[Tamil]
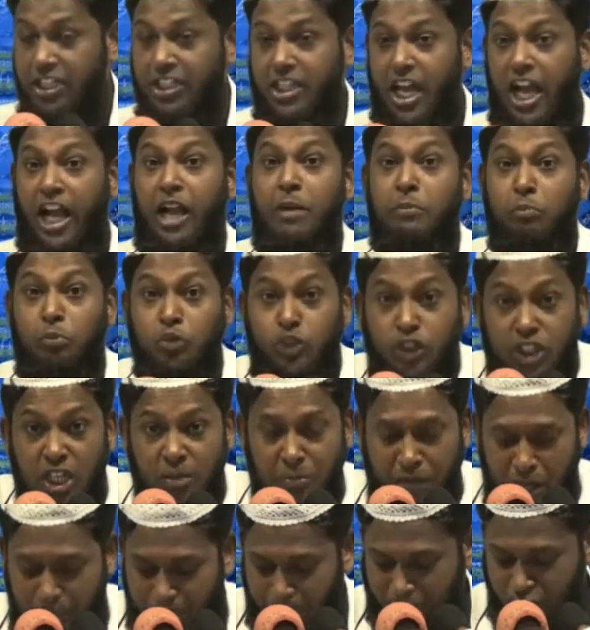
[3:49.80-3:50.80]
அதிதாக
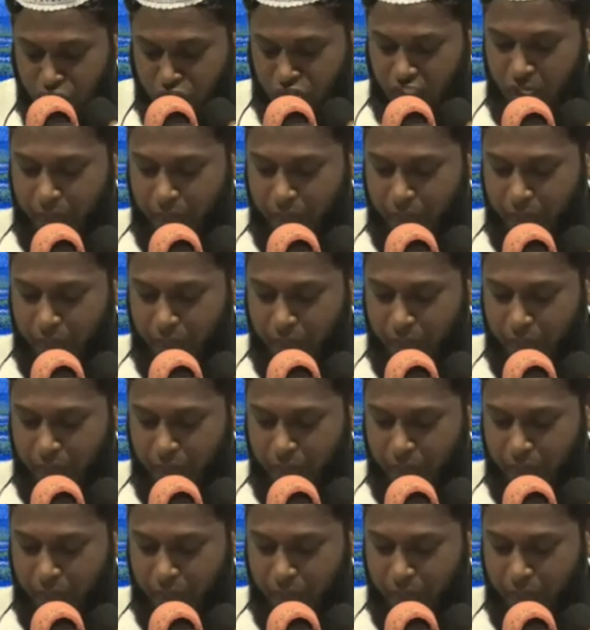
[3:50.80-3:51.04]
முஸ்லீமில் பதிவு